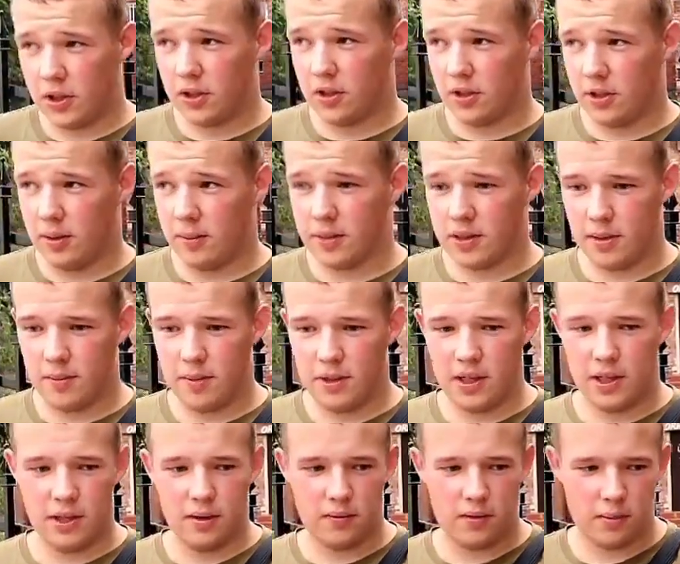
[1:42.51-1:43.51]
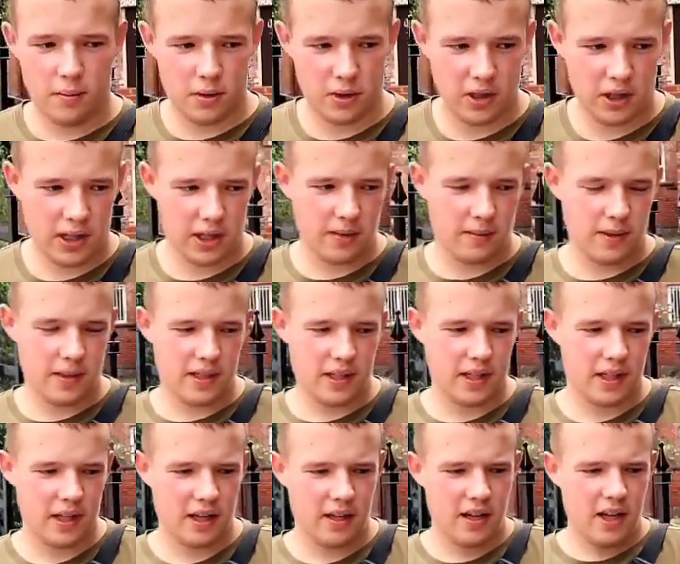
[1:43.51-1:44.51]
tylko Niemcy byli w obornikach
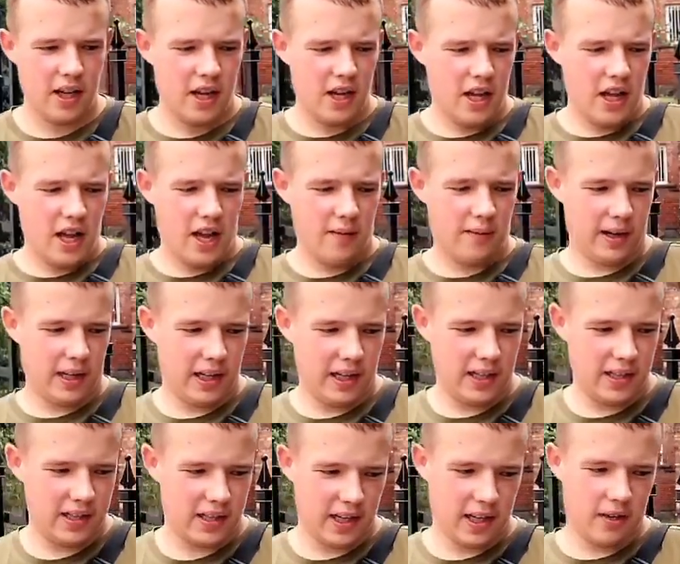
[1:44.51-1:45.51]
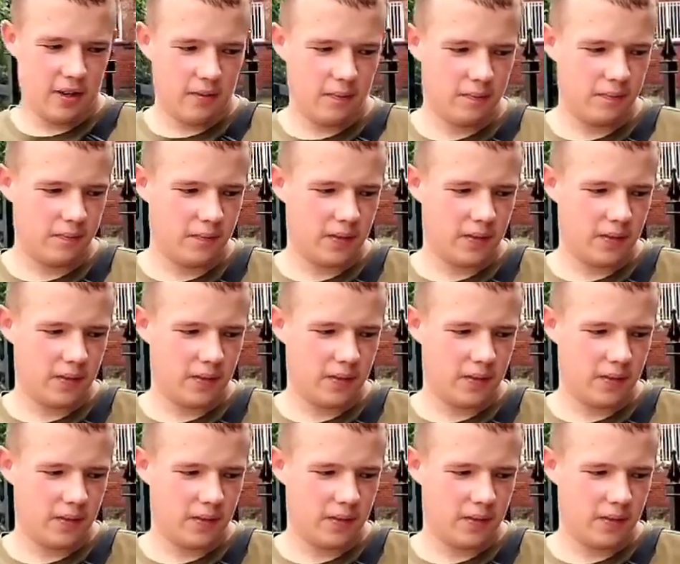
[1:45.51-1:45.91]
wyznania ewangelickiego.